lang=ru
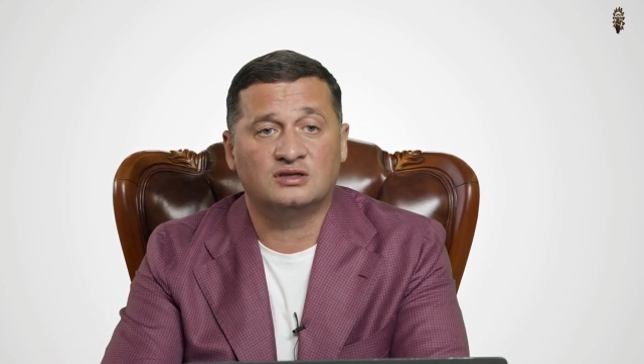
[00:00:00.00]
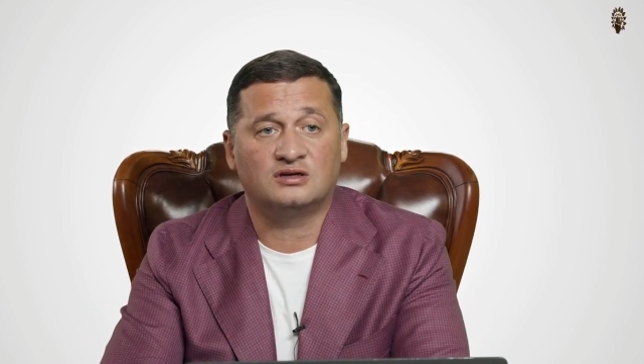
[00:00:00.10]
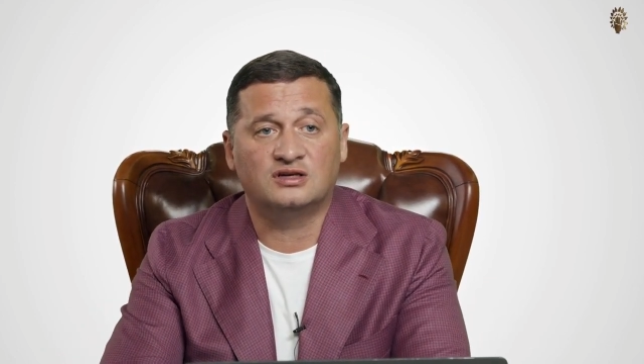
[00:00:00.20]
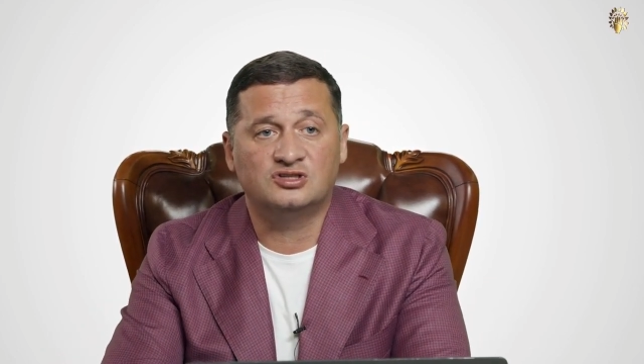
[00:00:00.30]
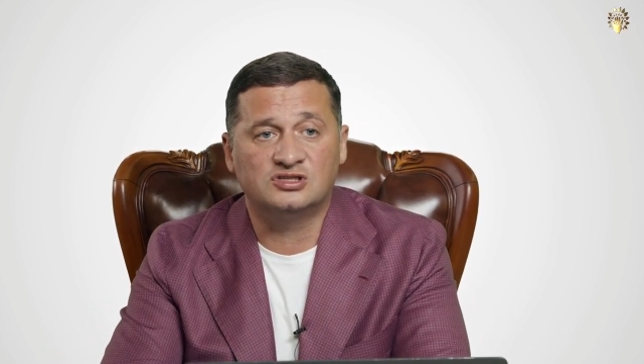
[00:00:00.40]

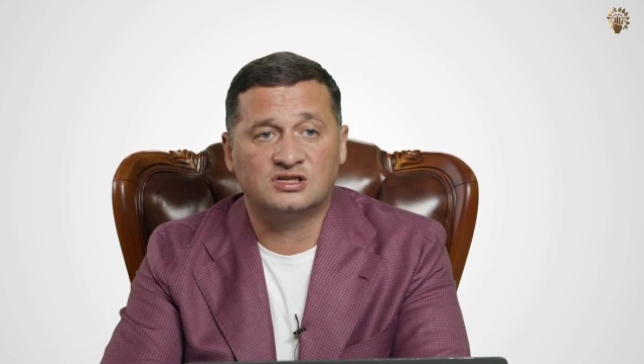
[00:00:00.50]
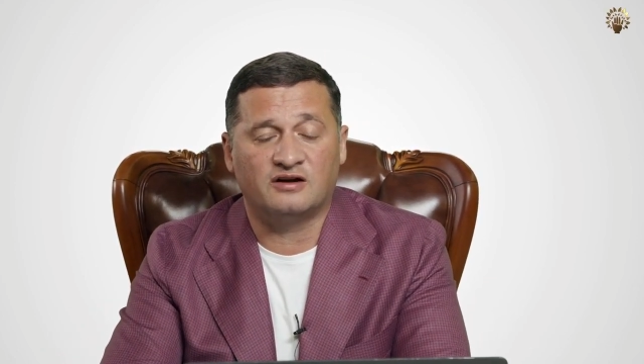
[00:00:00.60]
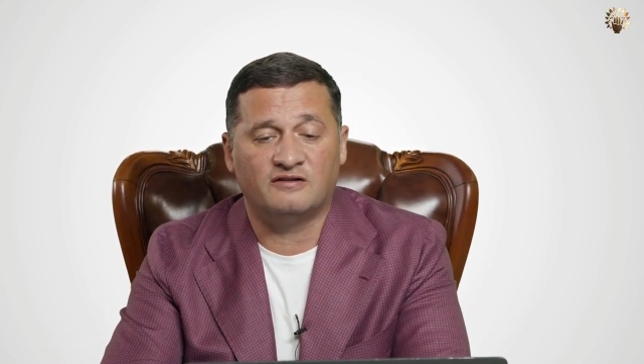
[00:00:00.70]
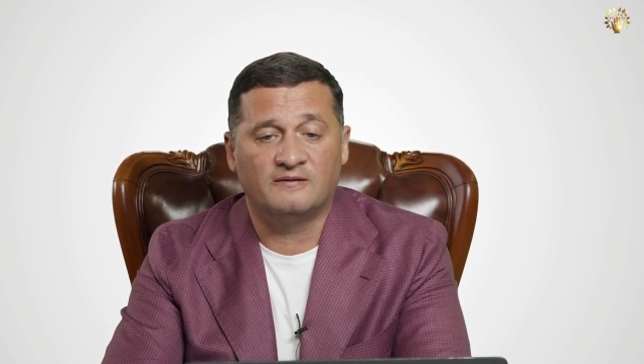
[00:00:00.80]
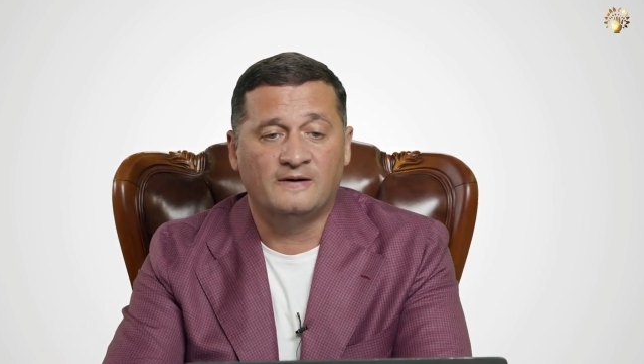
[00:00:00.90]

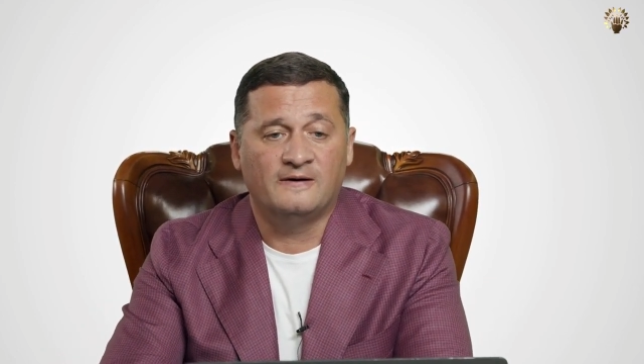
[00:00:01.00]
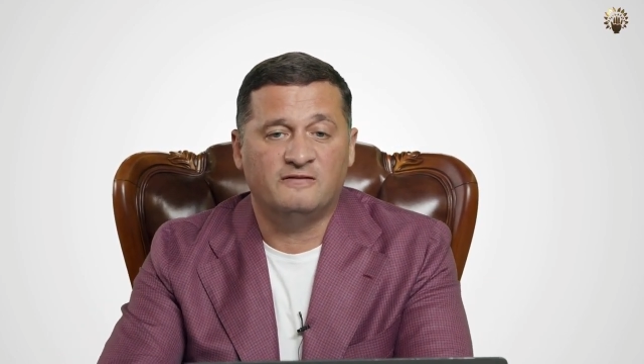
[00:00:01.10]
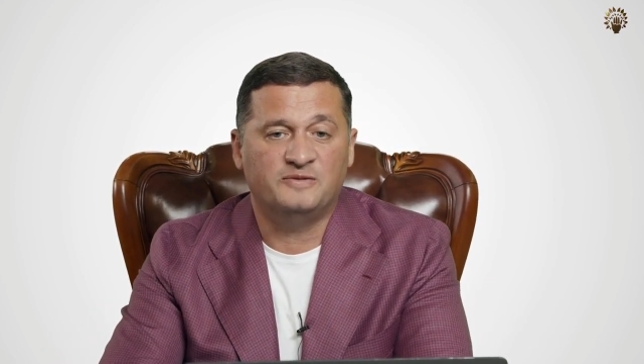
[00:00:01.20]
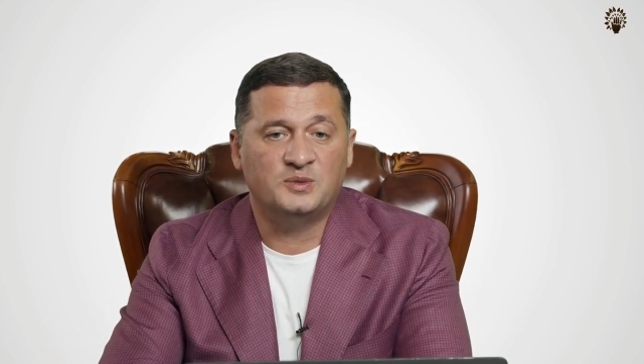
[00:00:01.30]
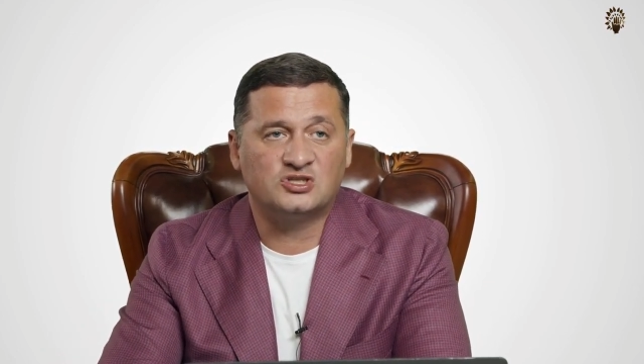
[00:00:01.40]
энергетическое
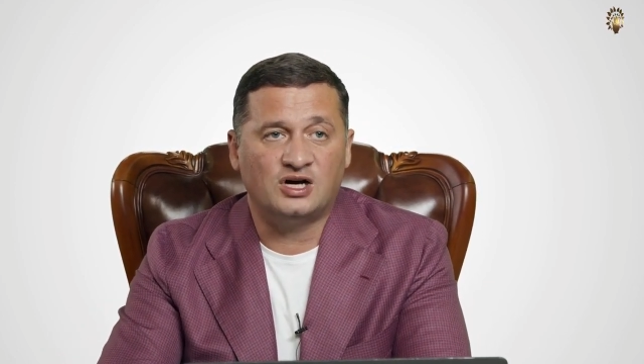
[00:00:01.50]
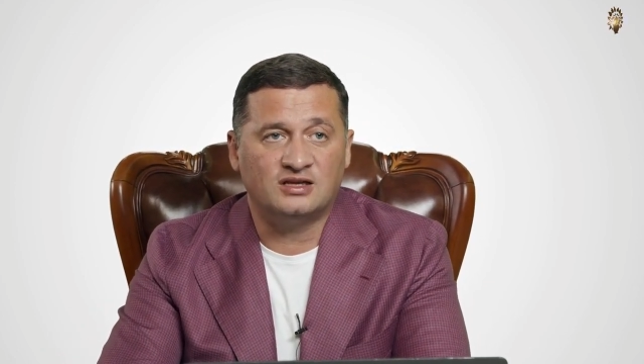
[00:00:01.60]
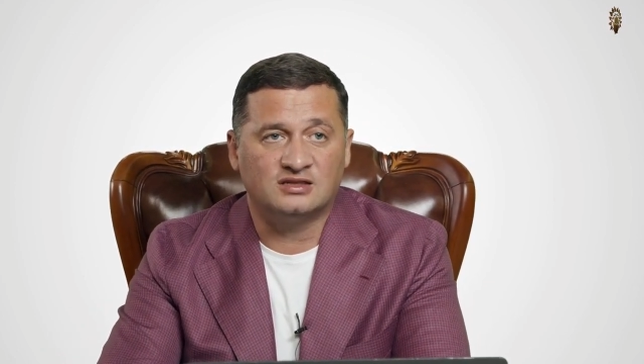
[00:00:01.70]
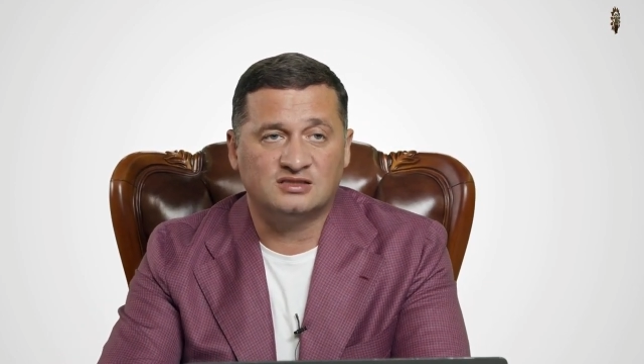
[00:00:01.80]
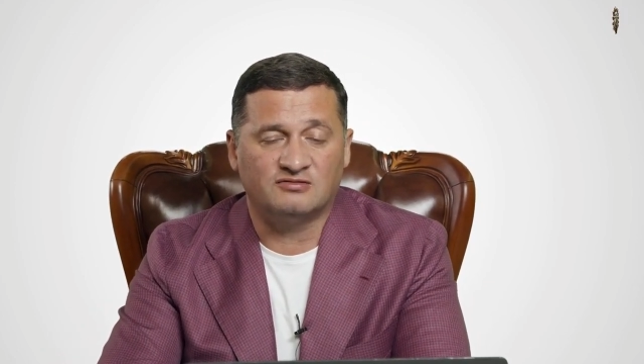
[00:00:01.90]

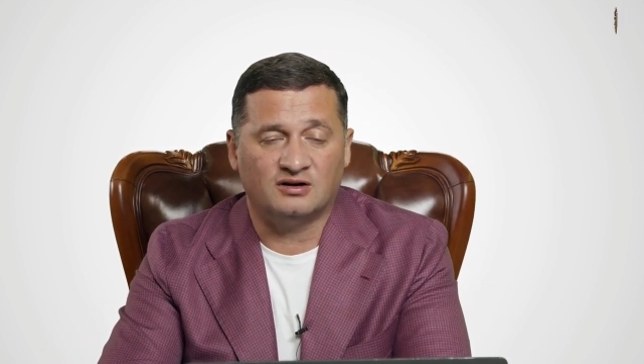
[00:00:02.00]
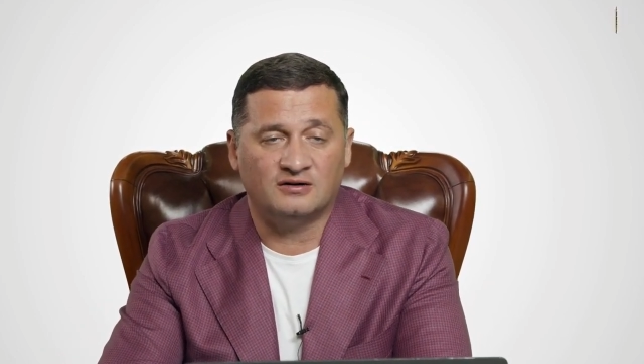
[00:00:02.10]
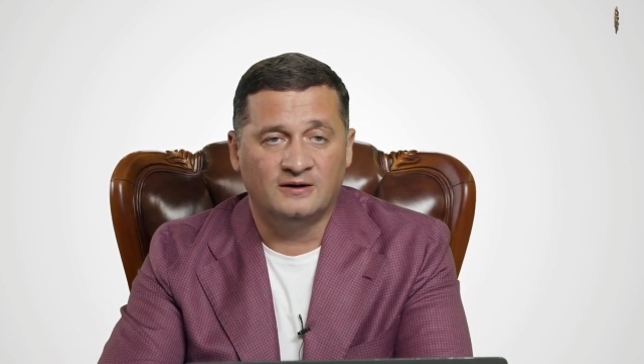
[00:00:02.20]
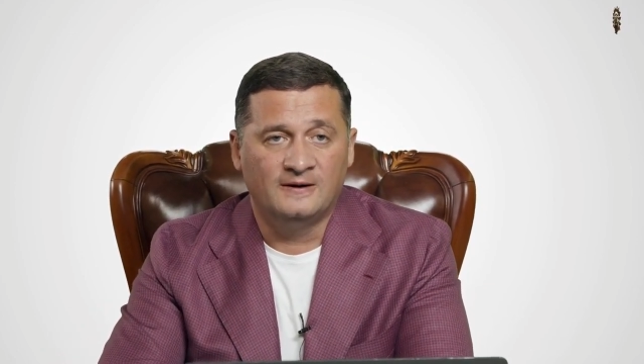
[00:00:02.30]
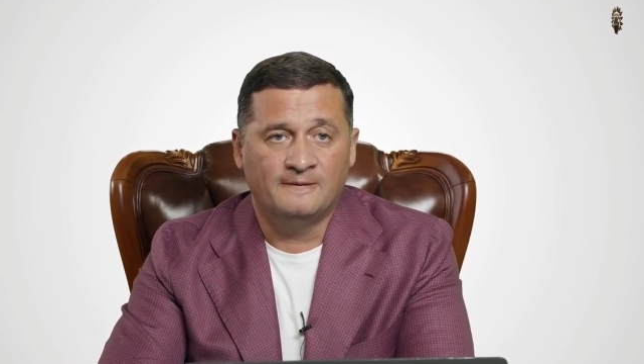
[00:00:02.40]

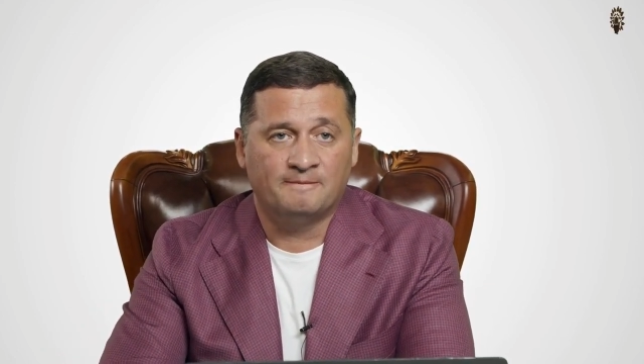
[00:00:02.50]
вмешательство,